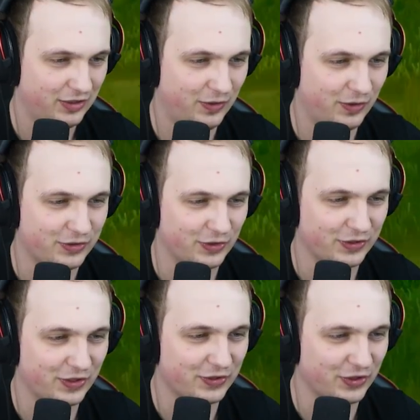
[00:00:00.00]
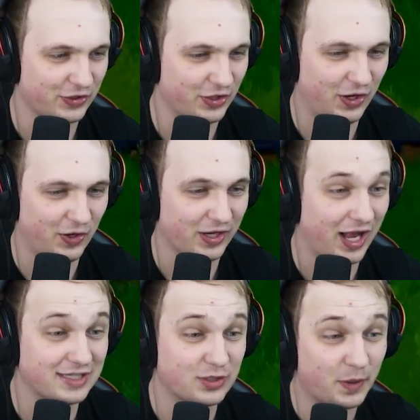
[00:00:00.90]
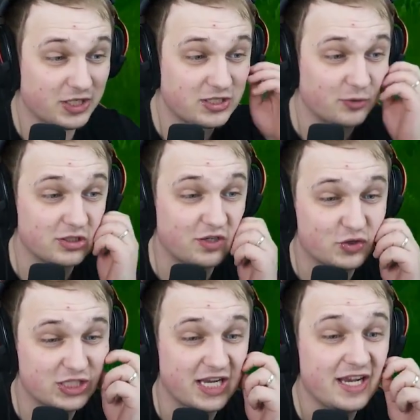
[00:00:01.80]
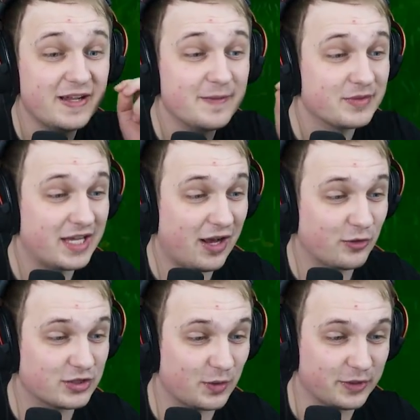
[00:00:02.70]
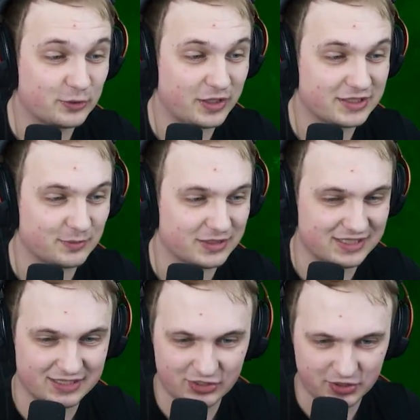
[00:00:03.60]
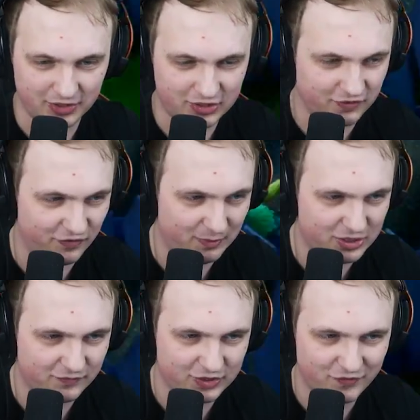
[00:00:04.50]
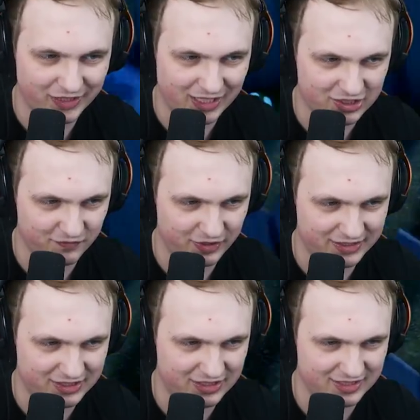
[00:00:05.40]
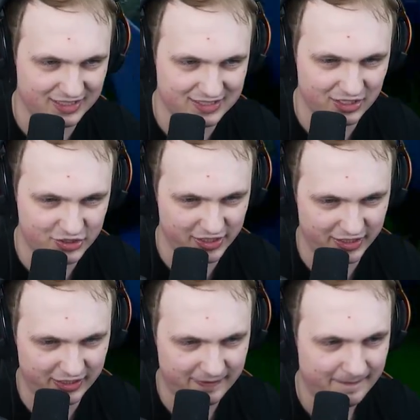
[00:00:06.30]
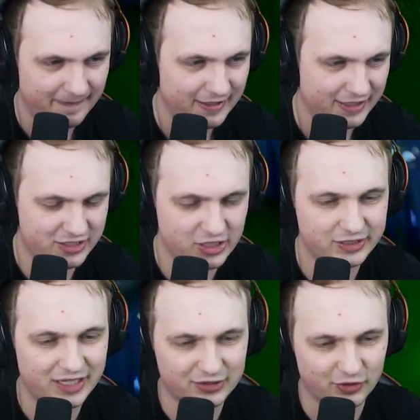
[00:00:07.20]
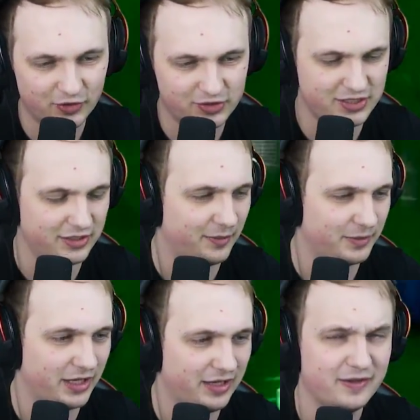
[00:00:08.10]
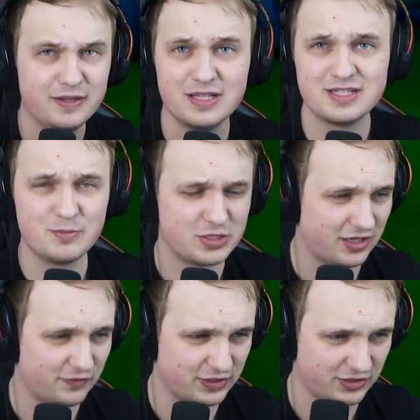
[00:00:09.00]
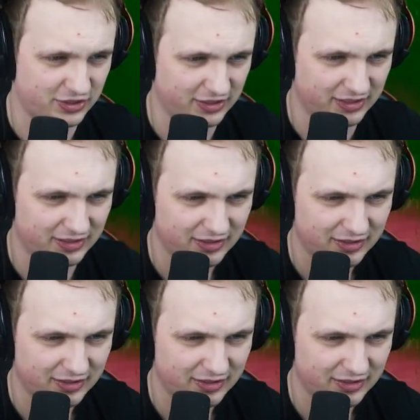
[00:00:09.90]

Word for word: Oj, oj, oj, oj, oj. Ale zobaczcie, oni się wszyscy... Te osoby, które są zaznaczone, czy wam się wyświetla, że wy jesteście zaznaczeni? Jeśli tak, to chodźcie do mnie. Jestem ciekaw, czy to się...